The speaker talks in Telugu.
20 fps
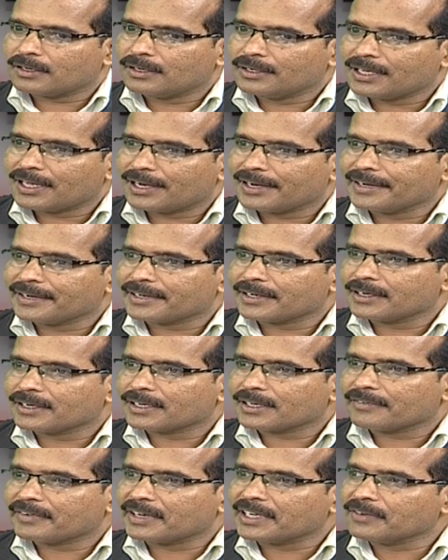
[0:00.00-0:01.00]
ఇండియాలో
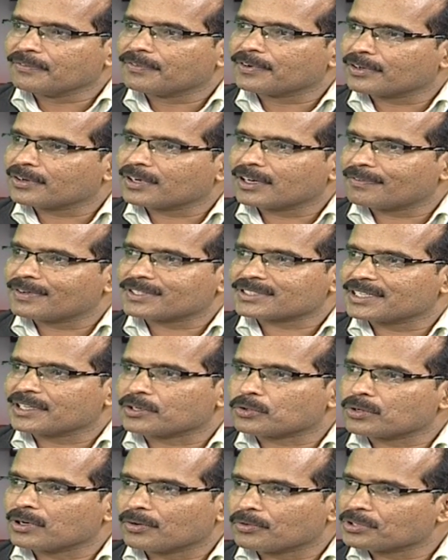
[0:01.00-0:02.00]
ఏంటంటే వెడ్డింగ్ ఫోటోగ్రాఫర్స్గా
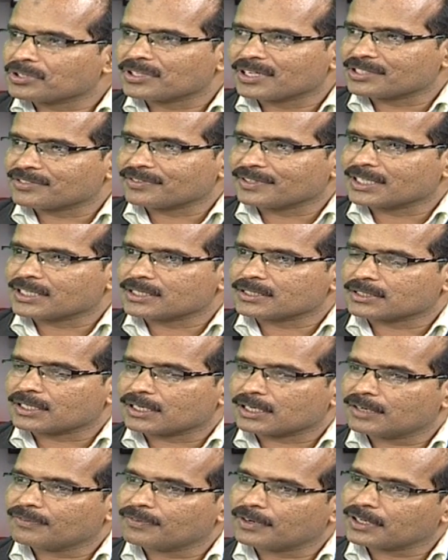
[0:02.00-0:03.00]
ఎక్కువగా వృత్తిగా
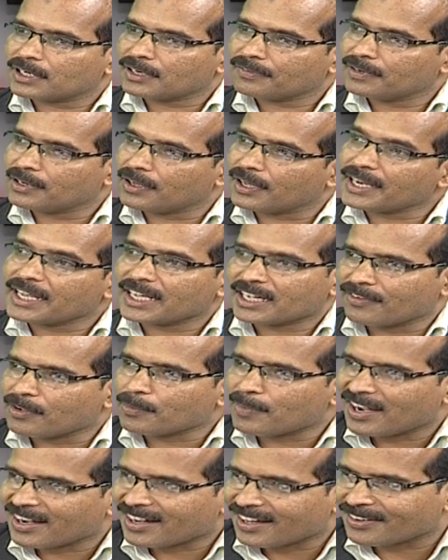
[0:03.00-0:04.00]
స్వీకరిస్తారు కానీ ఫోటోగ్రఫీలో అనేక
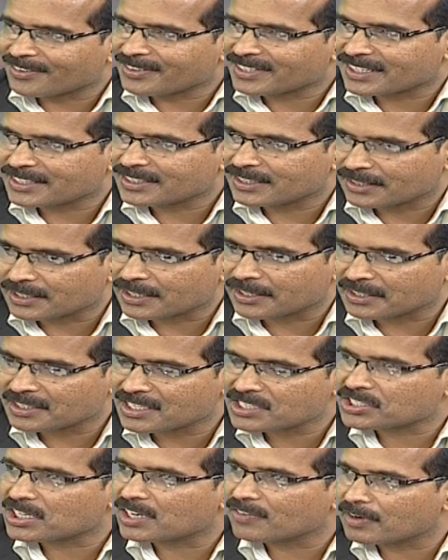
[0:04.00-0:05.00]
విభాగాలు ఉంటాయి అంటే
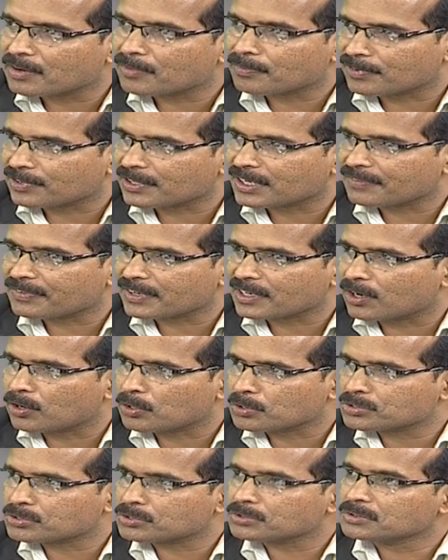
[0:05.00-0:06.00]
ఇండస్ట్రియల్ ఫోటోగ్రఫీ
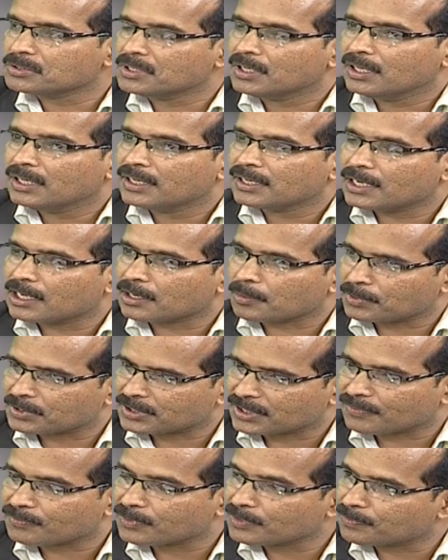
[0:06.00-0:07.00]
కావచ్చు
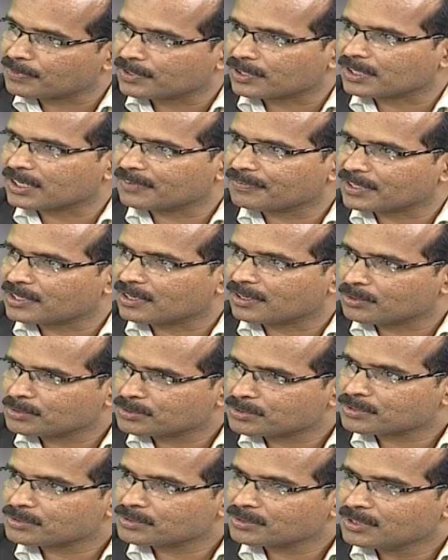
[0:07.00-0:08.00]
లేకపోతే ఫుడ్ ఫోటోగ్రఫీ
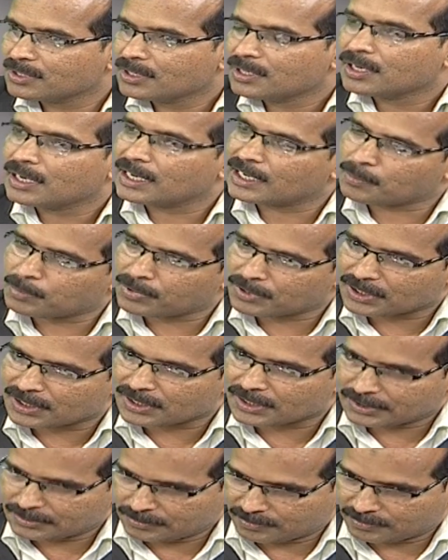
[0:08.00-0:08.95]
కావచ్చు లేకపోతే